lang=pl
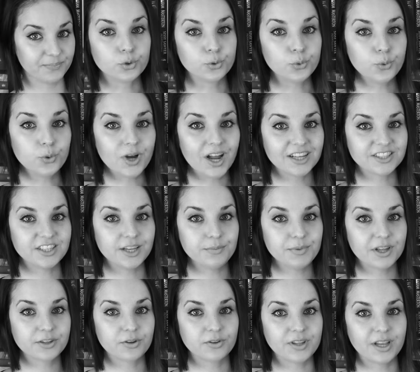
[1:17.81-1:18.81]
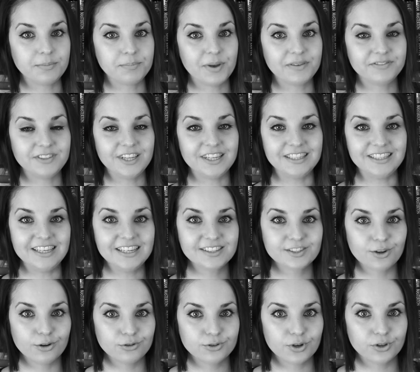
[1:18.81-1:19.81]
Długa Ziemia to najpewniej
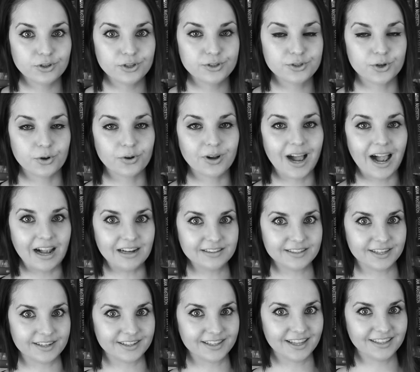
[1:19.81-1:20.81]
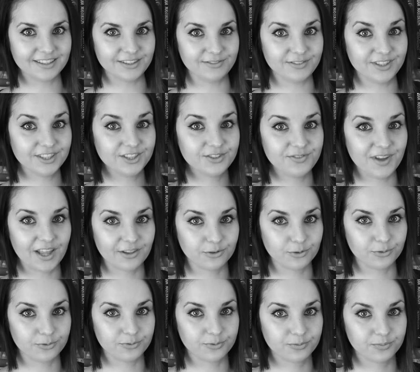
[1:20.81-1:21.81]
nieskończony ciąg alternatywnych
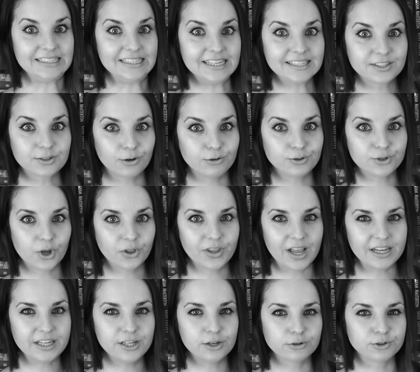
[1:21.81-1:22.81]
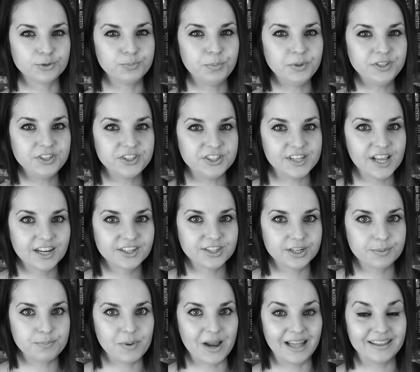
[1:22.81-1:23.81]
światów. Nieskończona ilość
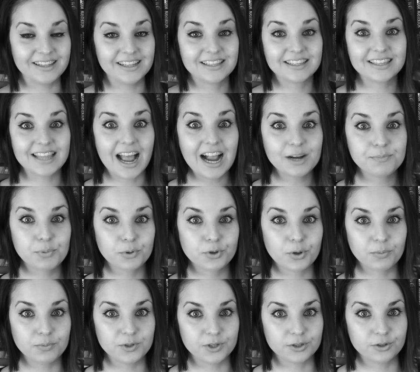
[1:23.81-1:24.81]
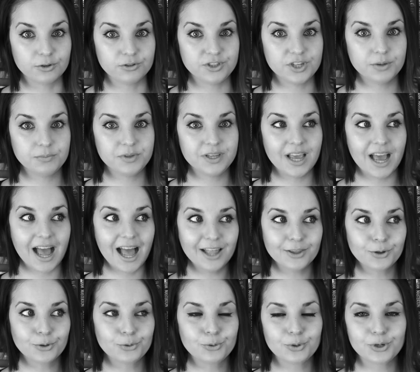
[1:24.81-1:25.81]
bliźniaczych planet, tak podobnych do Ziemi, a
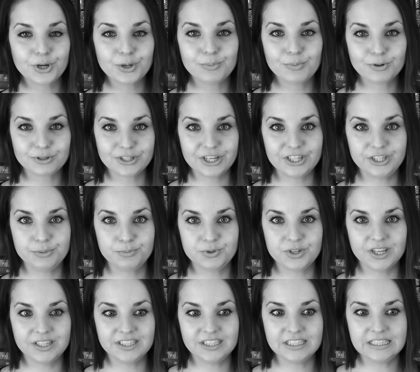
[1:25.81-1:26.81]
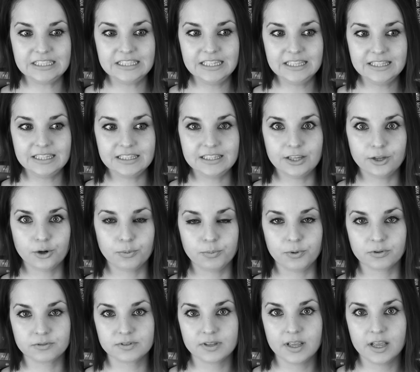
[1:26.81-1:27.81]
do których można się przenieść jedynie
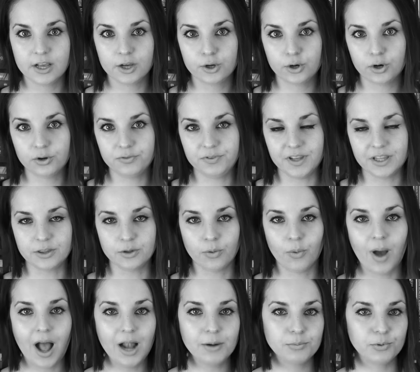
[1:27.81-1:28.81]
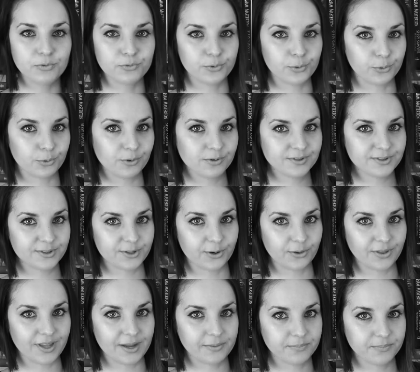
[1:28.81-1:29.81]
robiąc krok w jedną albo w drugą
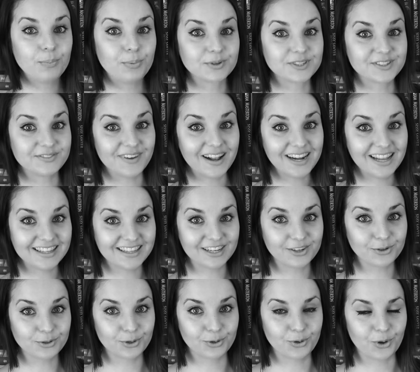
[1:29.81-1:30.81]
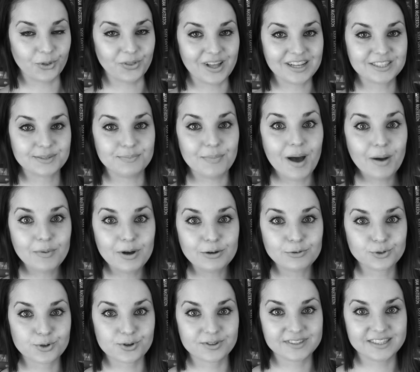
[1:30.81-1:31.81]
stronę. Pozwala tego dokonać małe
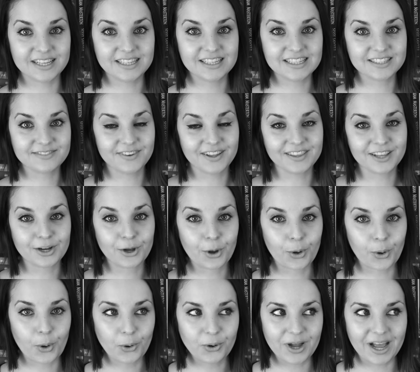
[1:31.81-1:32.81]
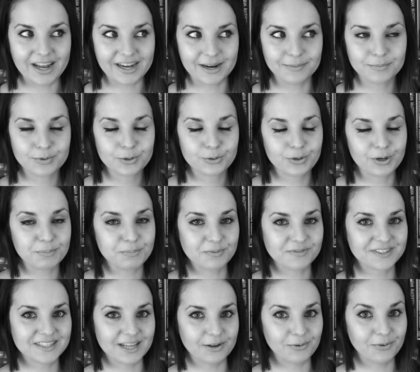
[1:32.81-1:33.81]
urządzenie zwane krokerem, które
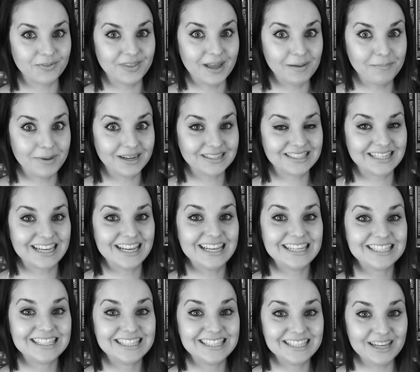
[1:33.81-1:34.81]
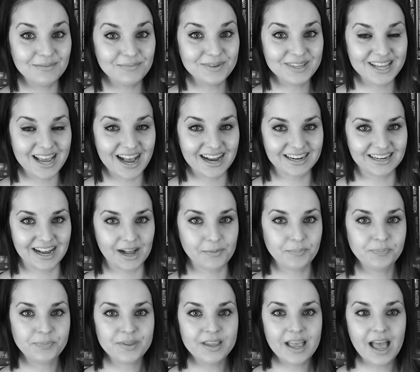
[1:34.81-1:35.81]
powstało na bazie ziemniaka,
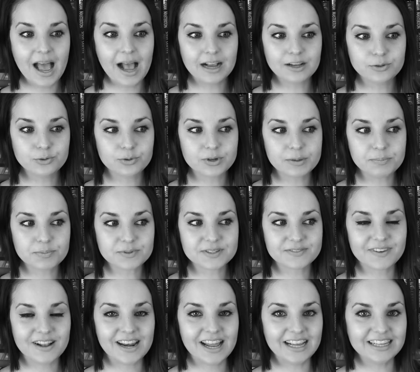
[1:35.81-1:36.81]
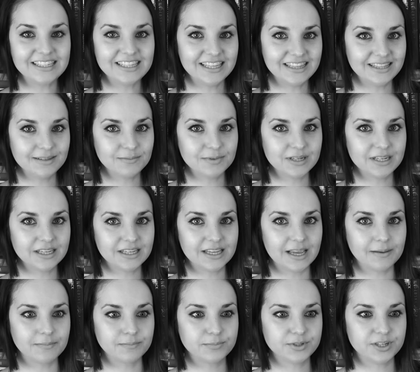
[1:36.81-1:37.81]
a które pozwala jednym
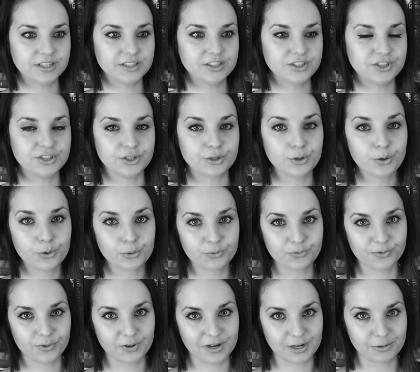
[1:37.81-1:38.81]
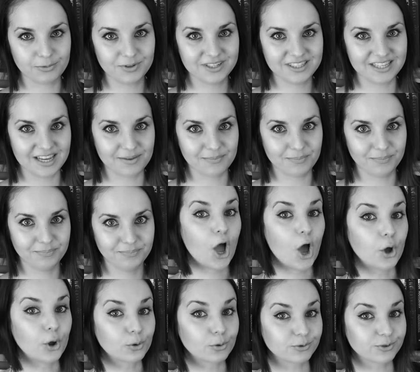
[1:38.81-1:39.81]
klikiem przenieść się do równoległych ziem.
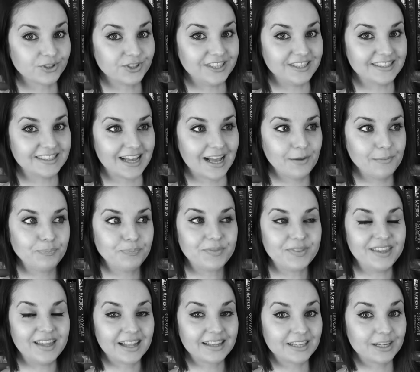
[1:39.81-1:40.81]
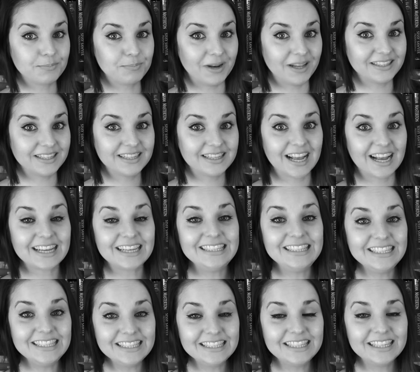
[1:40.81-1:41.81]
Różnica? Na tych planetach
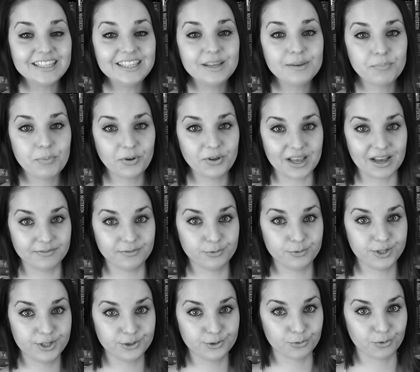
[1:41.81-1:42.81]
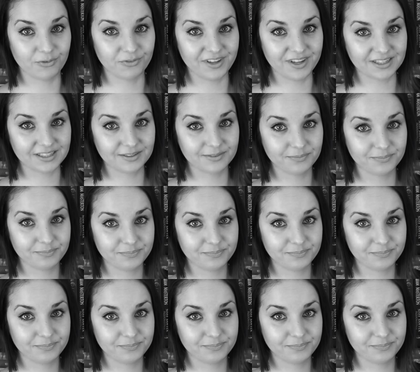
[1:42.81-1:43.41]
nigdy nie pojawił się człowiek.